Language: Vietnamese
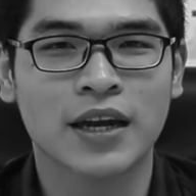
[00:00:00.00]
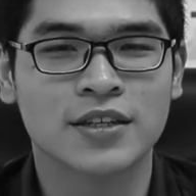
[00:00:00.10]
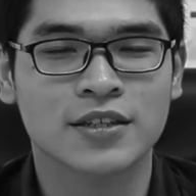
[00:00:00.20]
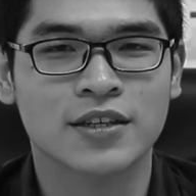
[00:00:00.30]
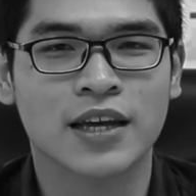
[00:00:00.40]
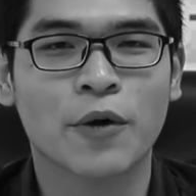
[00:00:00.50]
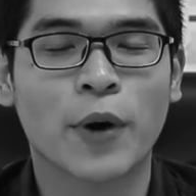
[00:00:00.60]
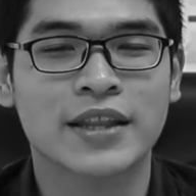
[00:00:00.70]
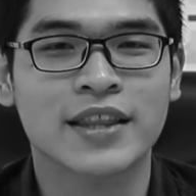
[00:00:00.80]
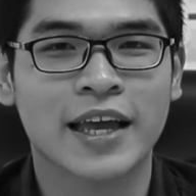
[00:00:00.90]
cách các
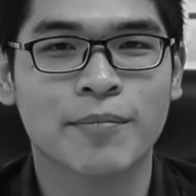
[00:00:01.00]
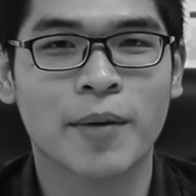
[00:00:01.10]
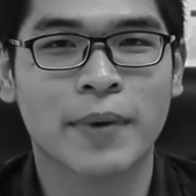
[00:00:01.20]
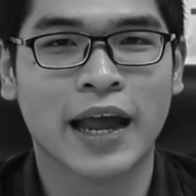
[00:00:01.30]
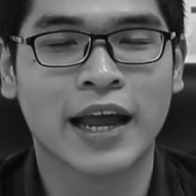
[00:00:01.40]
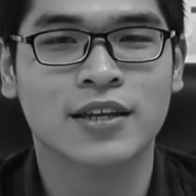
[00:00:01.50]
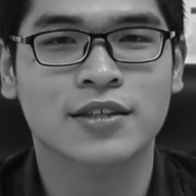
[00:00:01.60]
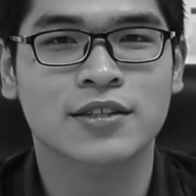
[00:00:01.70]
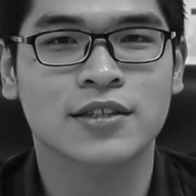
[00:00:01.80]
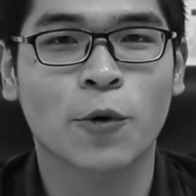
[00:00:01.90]
khoản tiền ba mẹ
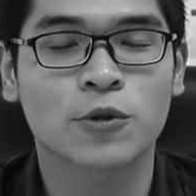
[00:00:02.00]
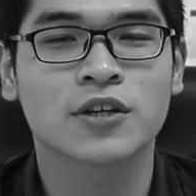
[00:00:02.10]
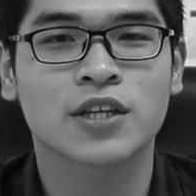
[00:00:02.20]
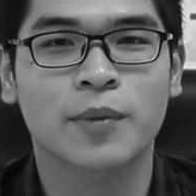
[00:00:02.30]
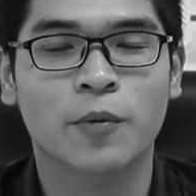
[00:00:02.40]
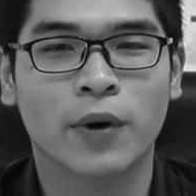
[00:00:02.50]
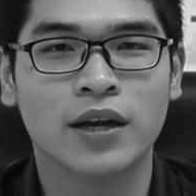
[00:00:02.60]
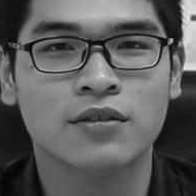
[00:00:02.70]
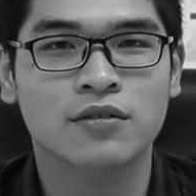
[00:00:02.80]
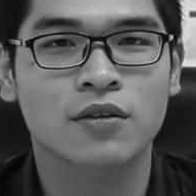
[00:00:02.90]
đầu tư cho mình một
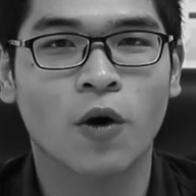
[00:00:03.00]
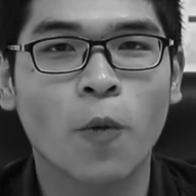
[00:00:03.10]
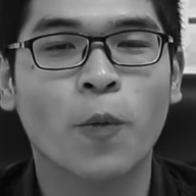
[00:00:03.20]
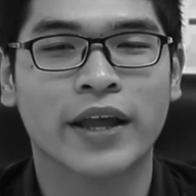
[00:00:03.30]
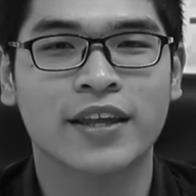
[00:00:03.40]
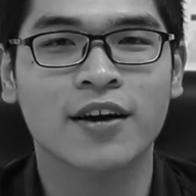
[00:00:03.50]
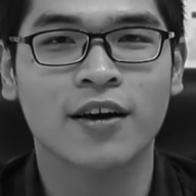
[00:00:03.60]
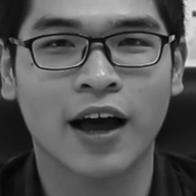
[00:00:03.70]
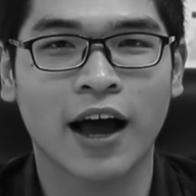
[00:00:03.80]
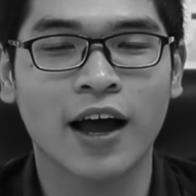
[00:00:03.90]
cách khôn ngoan nhất
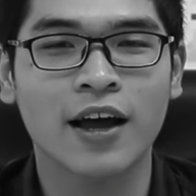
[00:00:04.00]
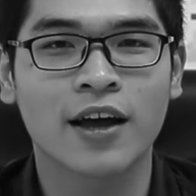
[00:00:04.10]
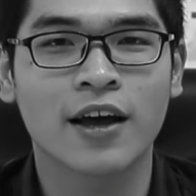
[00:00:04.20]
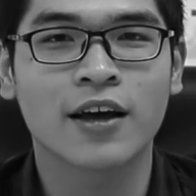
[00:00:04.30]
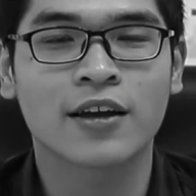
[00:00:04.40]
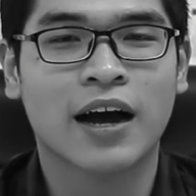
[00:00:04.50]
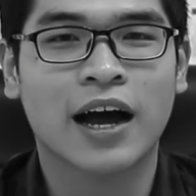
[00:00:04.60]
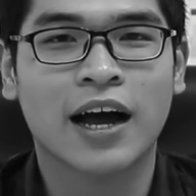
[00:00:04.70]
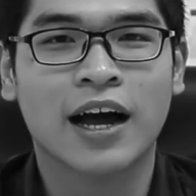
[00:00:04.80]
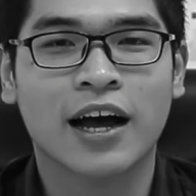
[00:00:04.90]
có thể
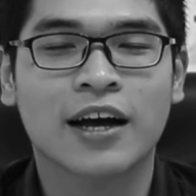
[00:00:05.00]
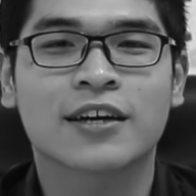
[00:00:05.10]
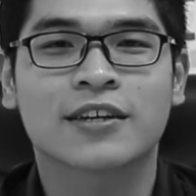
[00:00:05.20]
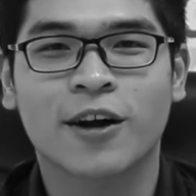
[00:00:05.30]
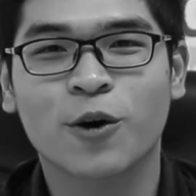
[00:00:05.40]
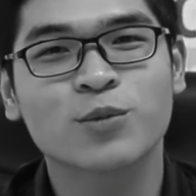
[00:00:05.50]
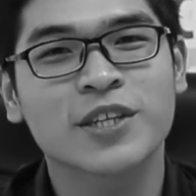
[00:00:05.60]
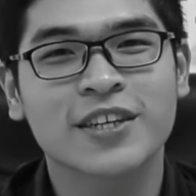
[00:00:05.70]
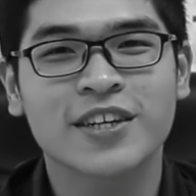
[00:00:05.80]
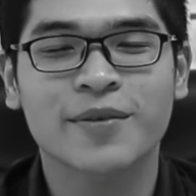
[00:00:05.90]
và con cũng
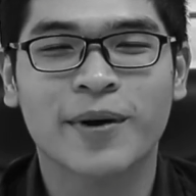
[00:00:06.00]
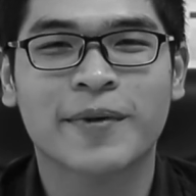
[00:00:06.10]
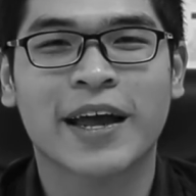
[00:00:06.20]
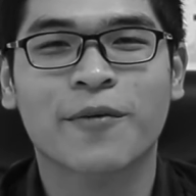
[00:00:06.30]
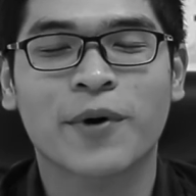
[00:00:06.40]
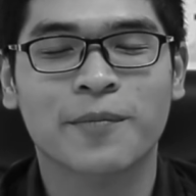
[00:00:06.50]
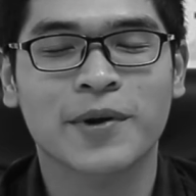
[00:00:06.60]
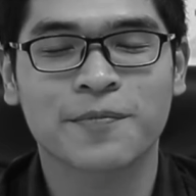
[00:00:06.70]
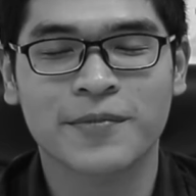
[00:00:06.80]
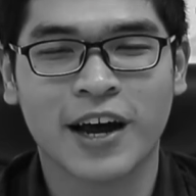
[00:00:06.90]
xin hứa với ba mẹ qua
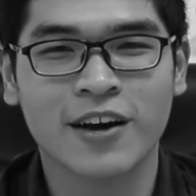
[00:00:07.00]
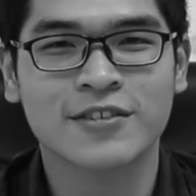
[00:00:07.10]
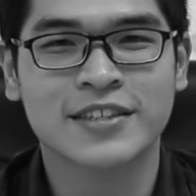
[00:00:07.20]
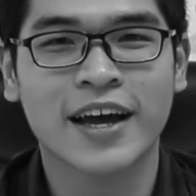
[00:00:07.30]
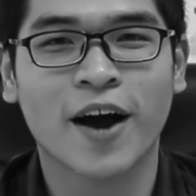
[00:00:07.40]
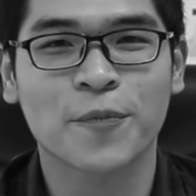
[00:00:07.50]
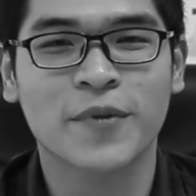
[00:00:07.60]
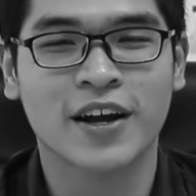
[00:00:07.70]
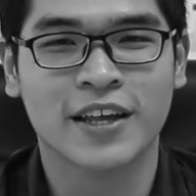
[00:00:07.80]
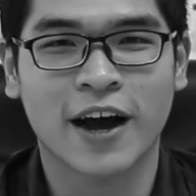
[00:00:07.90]
bên đó con sẽ học
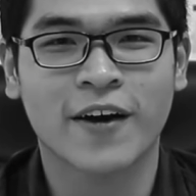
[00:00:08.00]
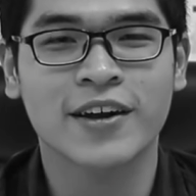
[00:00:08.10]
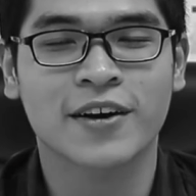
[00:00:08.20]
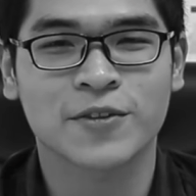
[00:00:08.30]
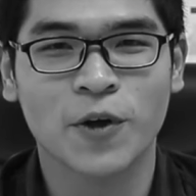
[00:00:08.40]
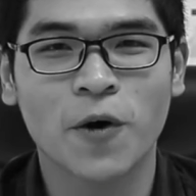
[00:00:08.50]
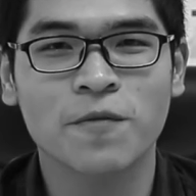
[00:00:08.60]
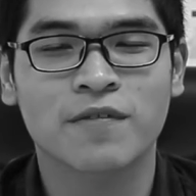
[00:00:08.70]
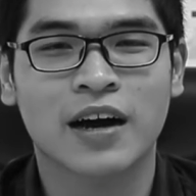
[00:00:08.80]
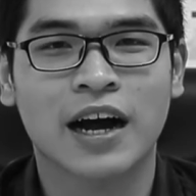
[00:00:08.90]
thật giỏi thật
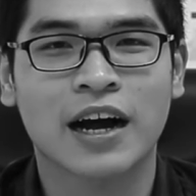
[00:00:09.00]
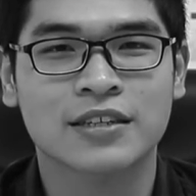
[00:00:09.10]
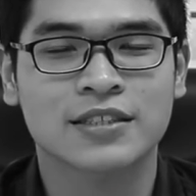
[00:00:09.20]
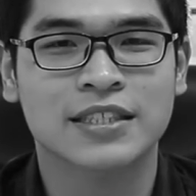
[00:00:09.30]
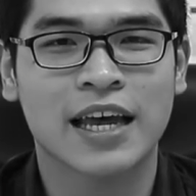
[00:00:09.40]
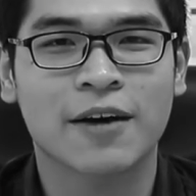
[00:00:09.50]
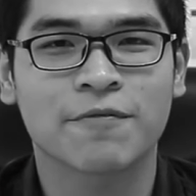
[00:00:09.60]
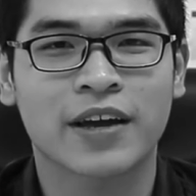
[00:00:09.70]
tốt và sẽ làm